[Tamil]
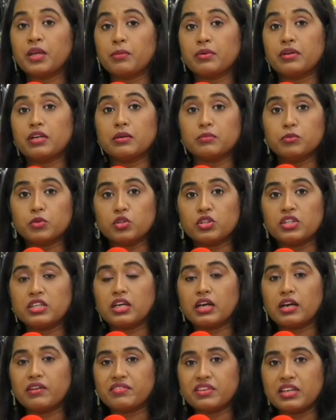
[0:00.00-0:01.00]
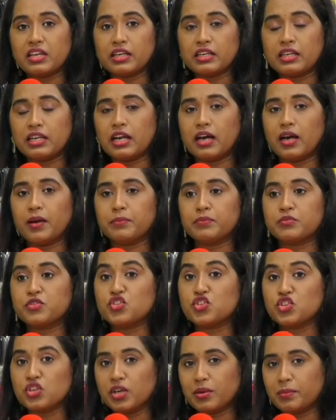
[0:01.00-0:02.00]
அப்புறம் கம்போடியா வியட்நாம்
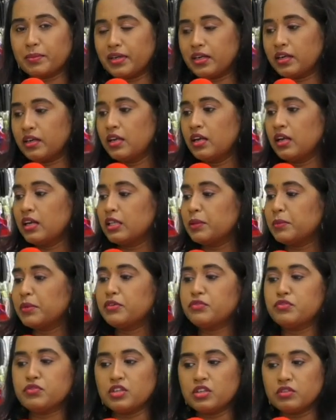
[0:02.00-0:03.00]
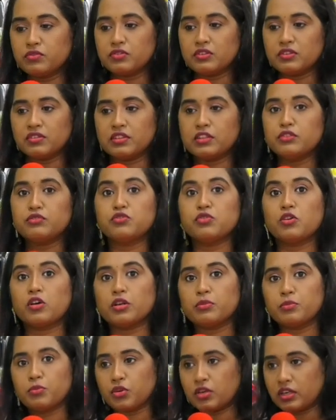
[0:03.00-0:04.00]
ஜெர்மன் இந்த மாதிரி ஃபுல் அண்ட் ஃபுல் வந்து
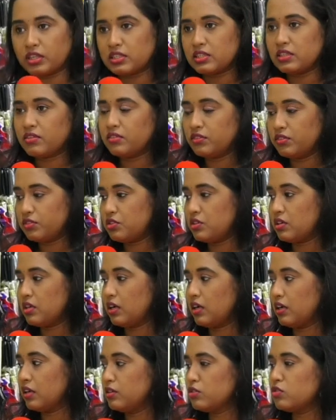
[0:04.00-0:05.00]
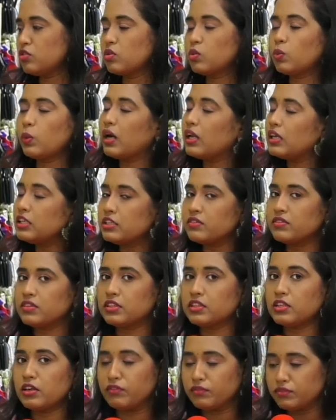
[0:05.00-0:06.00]
ஃபாரின் ப்ராடக்ட்ஸ் தான் வந்து வச்சுருக்காங்க ஸோ குவாலிட்டி
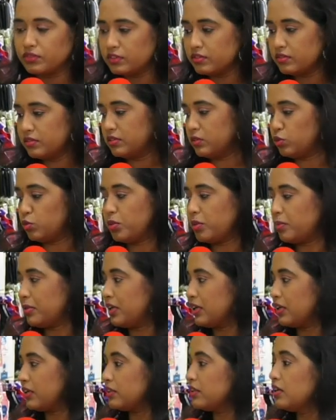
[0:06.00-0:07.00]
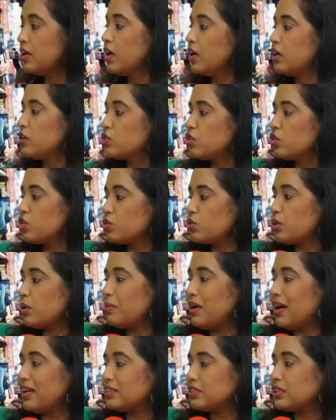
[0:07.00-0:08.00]
வந்துட்டு அவ்வளோ சூப்பராக இருக்குது ஸோ
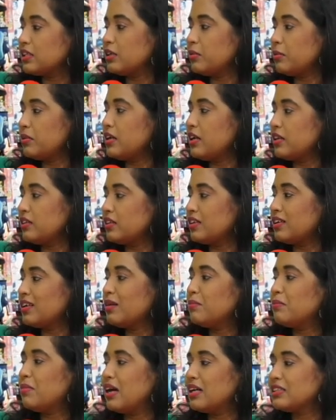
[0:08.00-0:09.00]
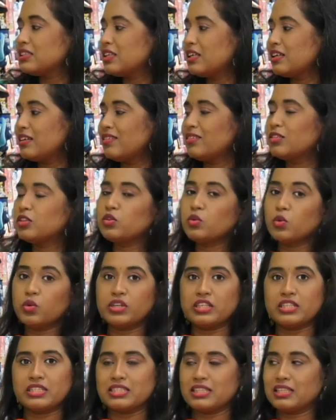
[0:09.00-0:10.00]
யூஸ்வலாக பேஸ்கெட் அப்படின்னு எடுத்துக்கிட்டால் பேஸ்கெட்டில் வந்துட்டு
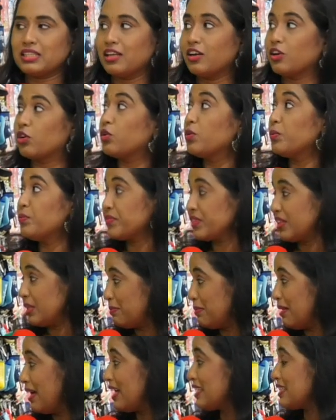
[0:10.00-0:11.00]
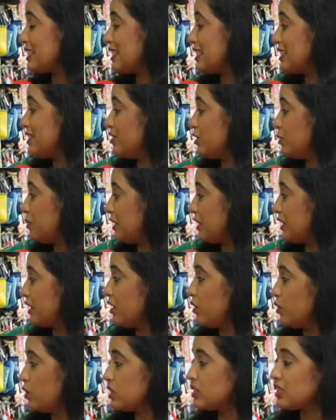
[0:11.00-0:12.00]
ஒரு டிசைன் தான் இருக்கும் இந்த பேஸ்கெட்ஸே வந்து
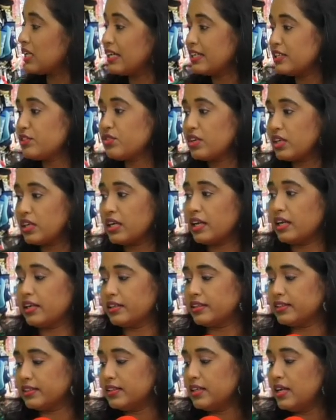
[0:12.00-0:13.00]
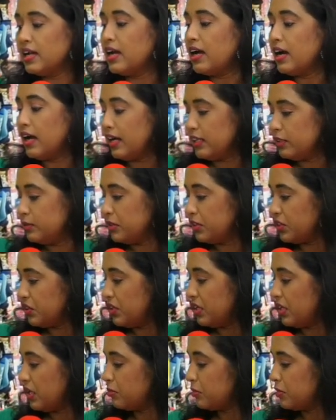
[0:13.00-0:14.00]
பார்த்திங்கன்னா உங்களுக்கு சைஸ் வரியாக இருக்குது அது
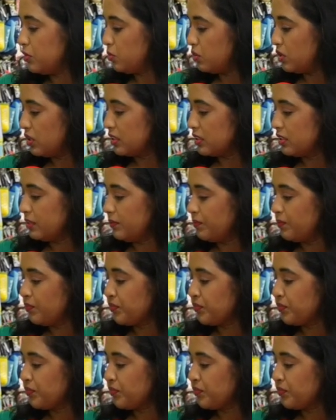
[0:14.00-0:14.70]
மட்டும் இல்லாமல் இல்லாமல் உங்களுக்கு